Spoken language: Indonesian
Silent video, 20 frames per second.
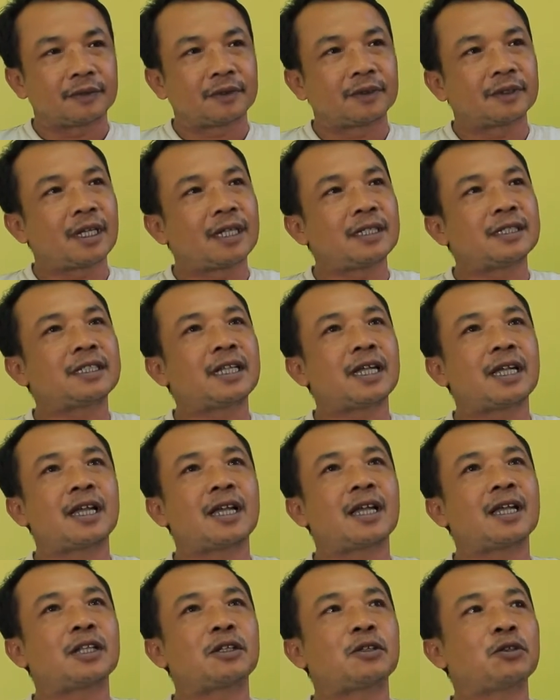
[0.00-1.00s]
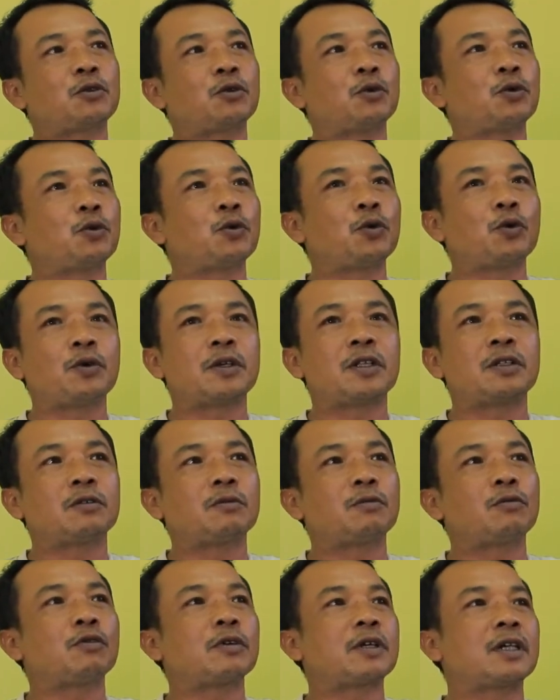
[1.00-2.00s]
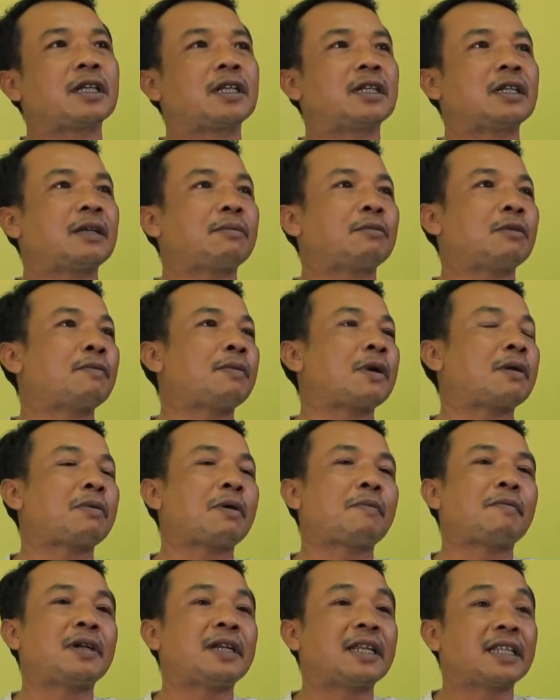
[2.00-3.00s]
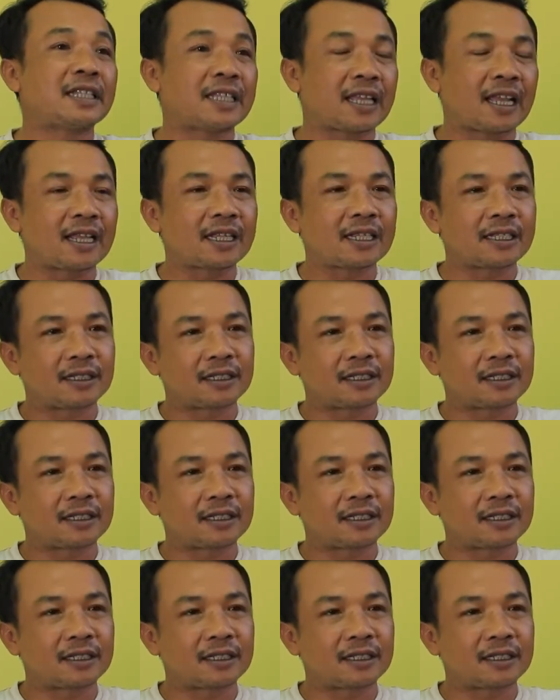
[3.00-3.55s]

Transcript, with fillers: Dan saya tunggu itu mungkin beberapa menit ya.